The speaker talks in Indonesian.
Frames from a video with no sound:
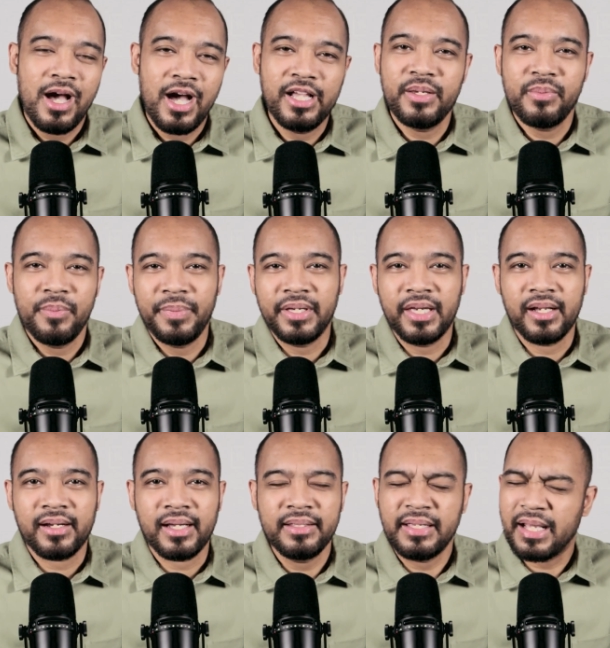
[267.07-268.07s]
hanya
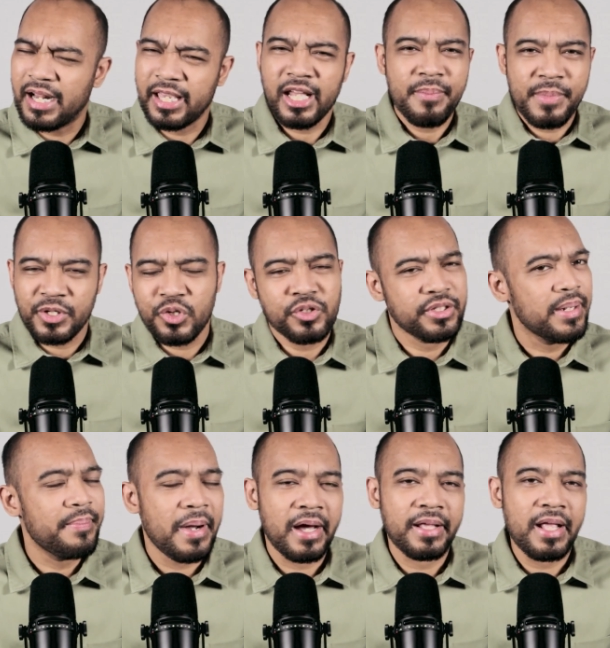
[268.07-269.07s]
memikirkan kira-kira besok
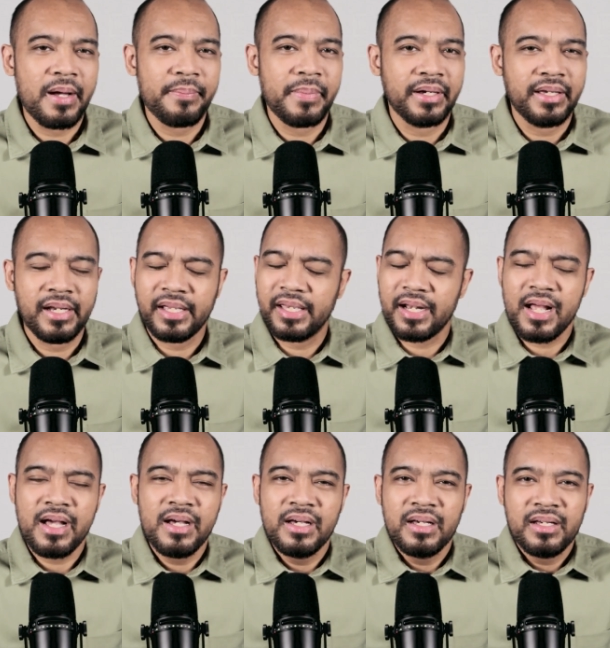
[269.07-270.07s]
saya makan apa, kira-kira